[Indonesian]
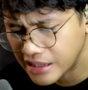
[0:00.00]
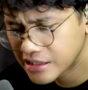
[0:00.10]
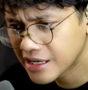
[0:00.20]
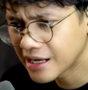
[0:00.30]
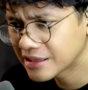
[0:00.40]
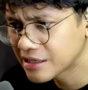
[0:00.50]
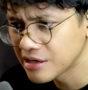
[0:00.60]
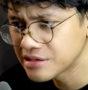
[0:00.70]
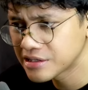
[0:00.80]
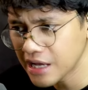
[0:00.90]
sangat
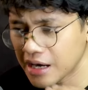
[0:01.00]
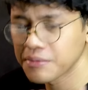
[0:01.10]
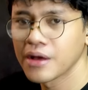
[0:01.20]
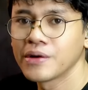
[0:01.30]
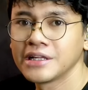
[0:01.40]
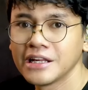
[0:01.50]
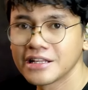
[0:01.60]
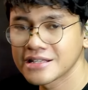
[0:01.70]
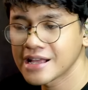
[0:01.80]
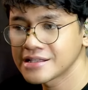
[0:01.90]
gencar melawan
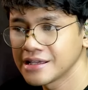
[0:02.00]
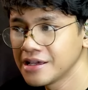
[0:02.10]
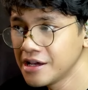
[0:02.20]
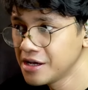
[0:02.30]
hilirisasi.